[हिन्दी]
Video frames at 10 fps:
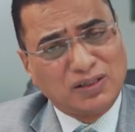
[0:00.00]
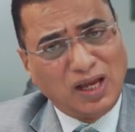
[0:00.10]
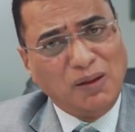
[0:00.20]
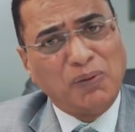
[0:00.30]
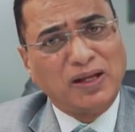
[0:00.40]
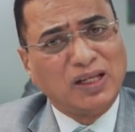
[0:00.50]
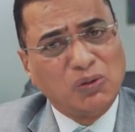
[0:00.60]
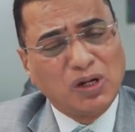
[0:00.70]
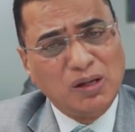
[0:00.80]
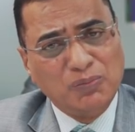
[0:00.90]
क्या फ़ायदा
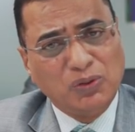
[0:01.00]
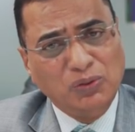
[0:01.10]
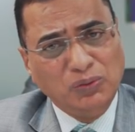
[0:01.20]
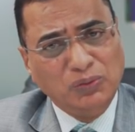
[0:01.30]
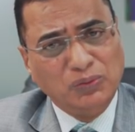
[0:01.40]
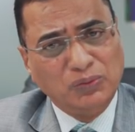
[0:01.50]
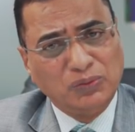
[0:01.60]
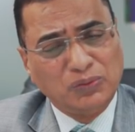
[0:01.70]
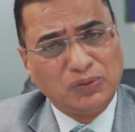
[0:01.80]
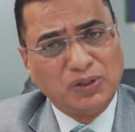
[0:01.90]
होगा हमको
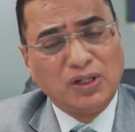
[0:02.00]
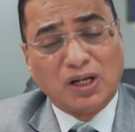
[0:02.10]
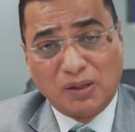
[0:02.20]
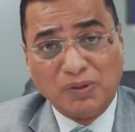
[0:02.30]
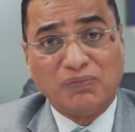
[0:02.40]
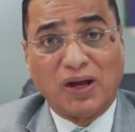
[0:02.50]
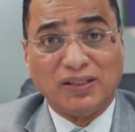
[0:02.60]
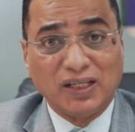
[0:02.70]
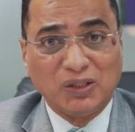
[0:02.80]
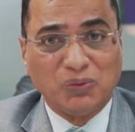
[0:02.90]
हमें
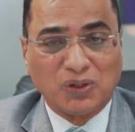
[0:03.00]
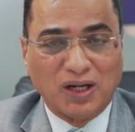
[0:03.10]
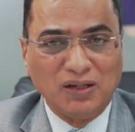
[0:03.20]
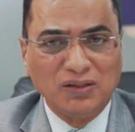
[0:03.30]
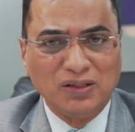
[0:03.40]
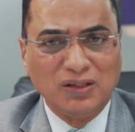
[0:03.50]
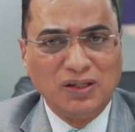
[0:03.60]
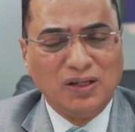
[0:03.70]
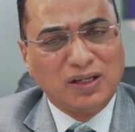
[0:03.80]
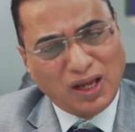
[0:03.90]
फ़ायदा ये होगा
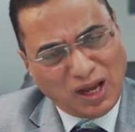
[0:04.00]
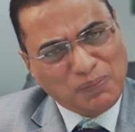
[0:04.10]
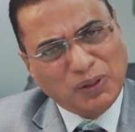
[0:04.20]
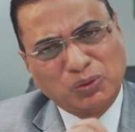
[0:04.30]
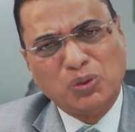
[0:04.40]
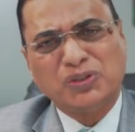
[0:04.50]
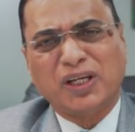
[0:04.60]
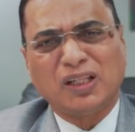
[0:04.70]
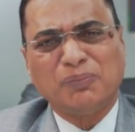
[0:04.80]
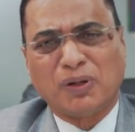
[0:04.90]
कि आपका दोस्त एक
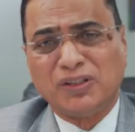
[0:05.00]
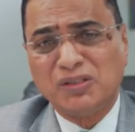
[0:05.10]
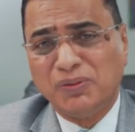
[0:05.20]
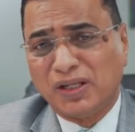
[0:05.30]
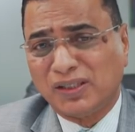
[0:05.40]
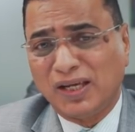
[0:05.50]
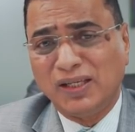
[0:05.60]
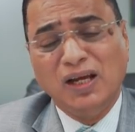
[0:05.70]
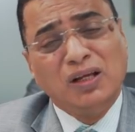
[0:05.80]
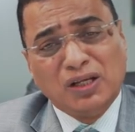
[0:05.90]
आधा प्रदेश में रहता है
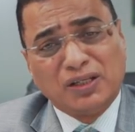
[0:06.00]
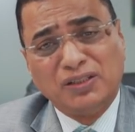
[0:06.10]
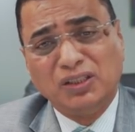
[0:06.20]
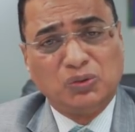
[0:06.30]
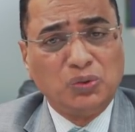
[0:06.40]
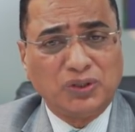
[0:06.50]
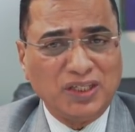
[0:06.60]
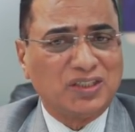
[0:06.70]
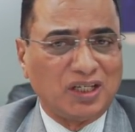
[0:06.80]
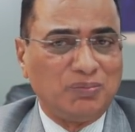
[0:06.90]
या किसी दूसरे
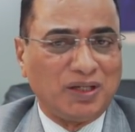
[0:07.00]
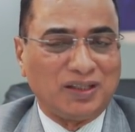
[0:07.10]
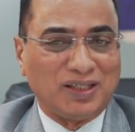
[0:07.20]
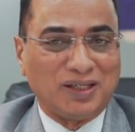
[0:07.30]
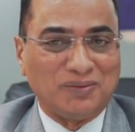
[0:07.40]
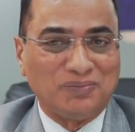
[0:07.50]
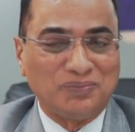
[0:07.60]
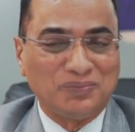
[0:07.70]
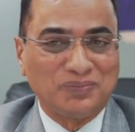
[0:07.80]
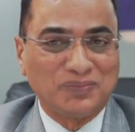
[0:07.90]
स्टेट में रहता है
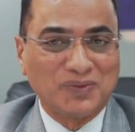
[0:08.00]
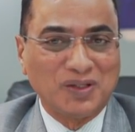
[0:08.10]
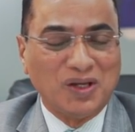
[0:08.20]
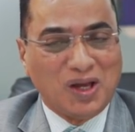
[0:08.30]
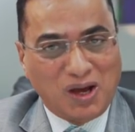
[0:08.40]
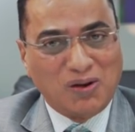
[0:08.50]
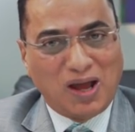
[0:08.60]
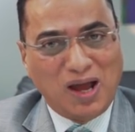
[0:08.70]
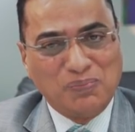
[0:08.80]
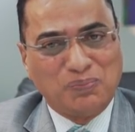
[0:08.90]
और
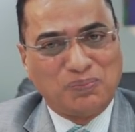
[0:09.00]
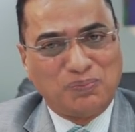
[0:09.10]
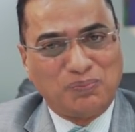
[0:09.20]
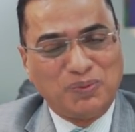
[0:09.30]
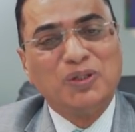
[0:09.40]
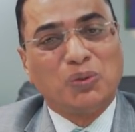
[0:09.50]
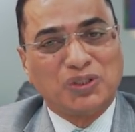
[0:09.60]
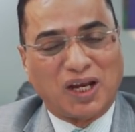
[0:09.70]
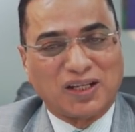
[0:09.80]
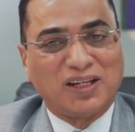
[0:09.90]
आप इनको
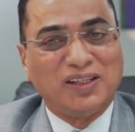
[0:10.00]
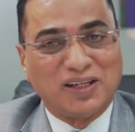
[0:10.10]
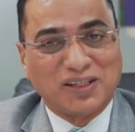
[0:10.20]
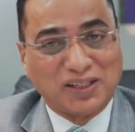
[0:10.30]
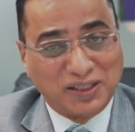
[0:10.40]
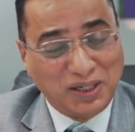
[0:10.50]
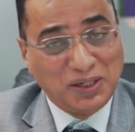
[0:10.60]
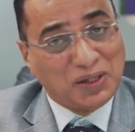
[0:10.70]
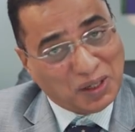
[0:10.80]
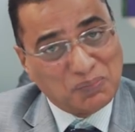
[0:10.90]
जानकारी देना चाहते
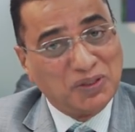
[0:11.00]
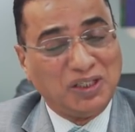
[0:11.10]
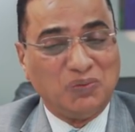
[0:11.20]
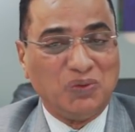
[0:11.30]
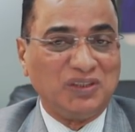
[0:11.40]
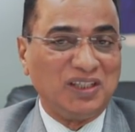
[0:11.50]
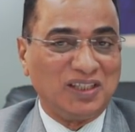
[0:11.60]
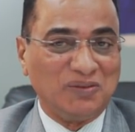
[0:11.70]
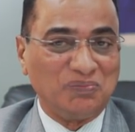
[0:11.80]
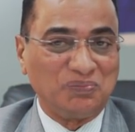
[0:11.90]
हैं अपने धनवंतरी
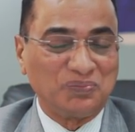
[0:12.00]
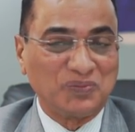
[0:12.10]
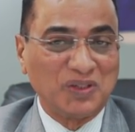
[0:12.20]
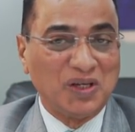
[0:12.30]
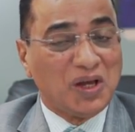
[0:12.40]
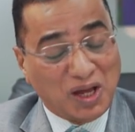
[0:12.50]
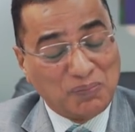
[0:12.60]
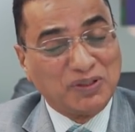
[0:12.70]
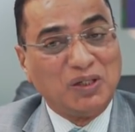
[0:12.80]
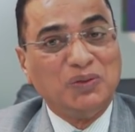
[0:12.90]
की
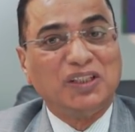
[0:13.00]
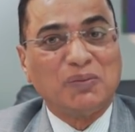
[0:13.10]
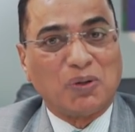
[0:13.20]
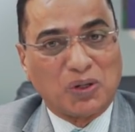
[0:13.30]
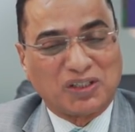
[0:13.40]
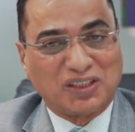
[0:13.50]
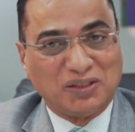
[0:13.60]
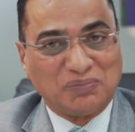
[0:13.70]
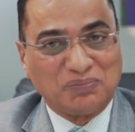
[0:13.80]
अपने धनवंतरी के प्रोडक्ट की